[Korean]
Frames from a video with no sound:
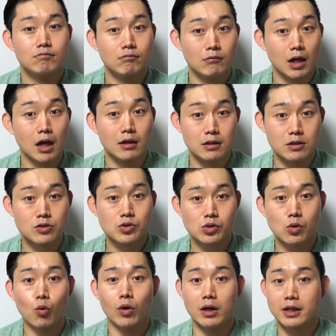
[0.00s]
아, 이
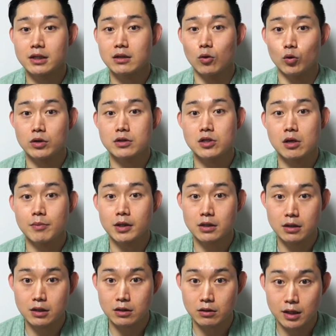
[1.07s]
녀석도 원리는 오늘
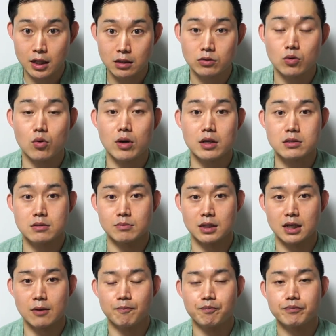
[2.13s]
설명드리는 거랑
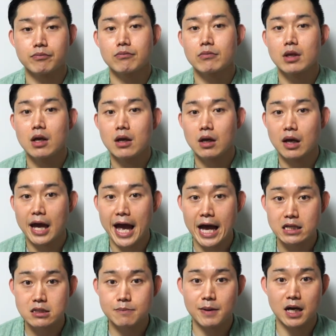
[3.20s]
똑같습니다.
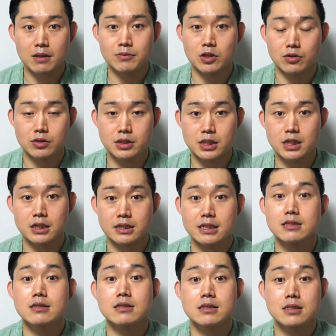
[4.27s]
as 발음 역시 이제
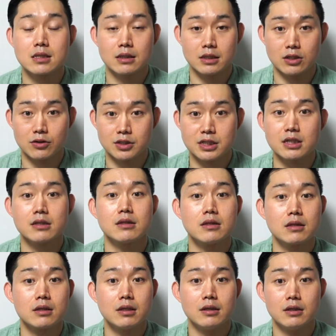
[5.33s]
s 역시
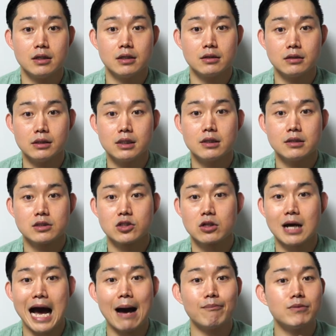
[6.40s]
t, d
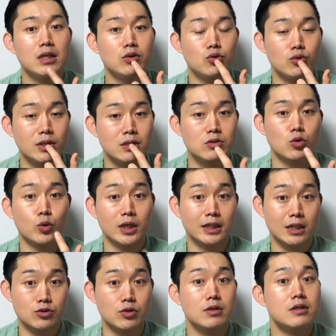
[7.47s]
처럼 앞니 뒤에서 소리가
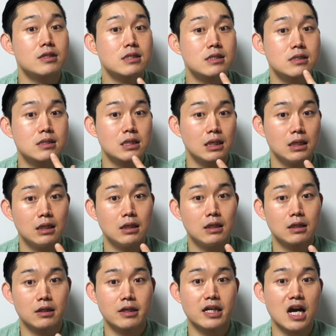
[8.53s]
나죠. s.
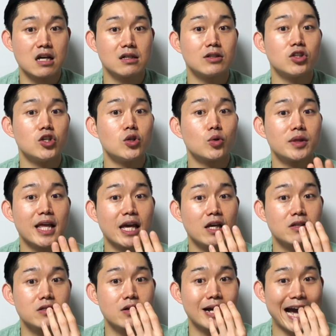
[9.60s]
그러니까 그걸 뒤로
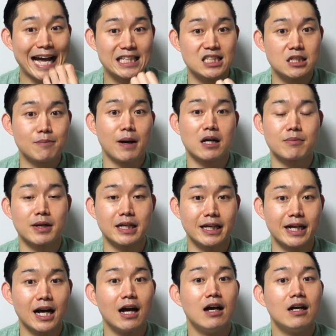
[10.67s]
당겨서 같이
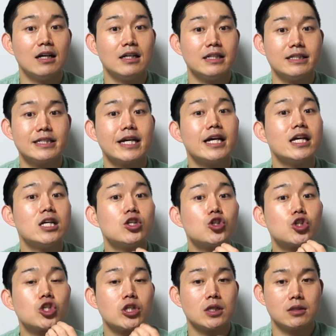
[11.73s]
발음하니까 이제
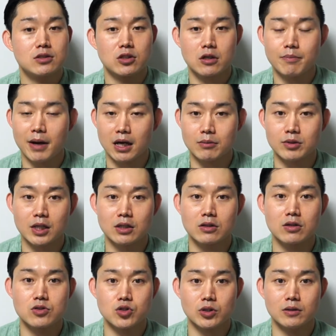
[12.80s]
쉬처럼 발음이 되는
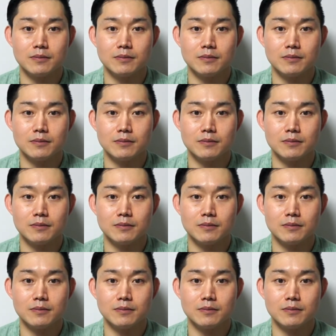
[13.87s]
거죠.